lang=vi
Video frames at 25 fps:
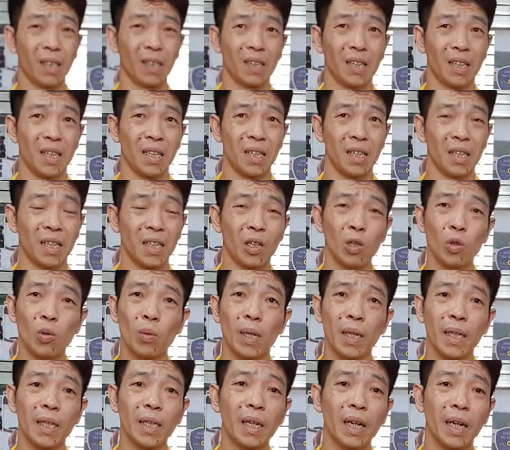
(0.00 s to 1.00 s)
Thì cái lúc
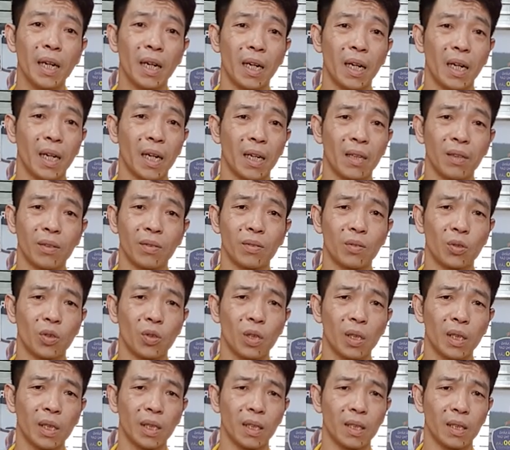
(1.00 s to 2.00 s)
ấy là
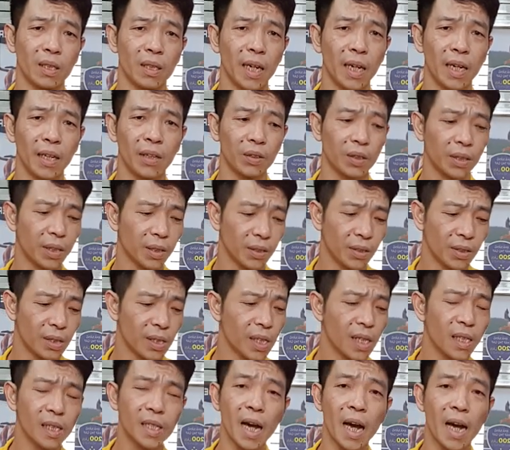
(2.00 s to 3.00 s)
có thể dạy nó là nó
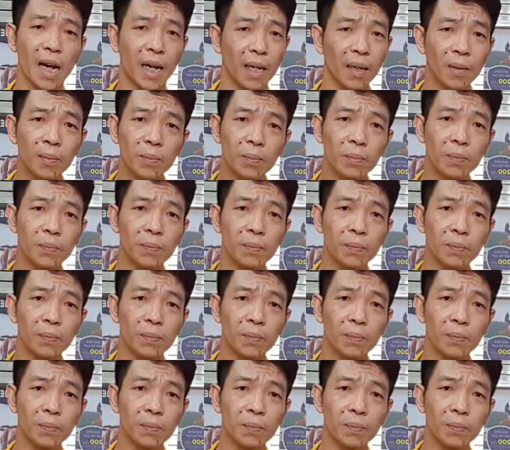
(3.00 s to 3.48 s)
dễ dàng lắm.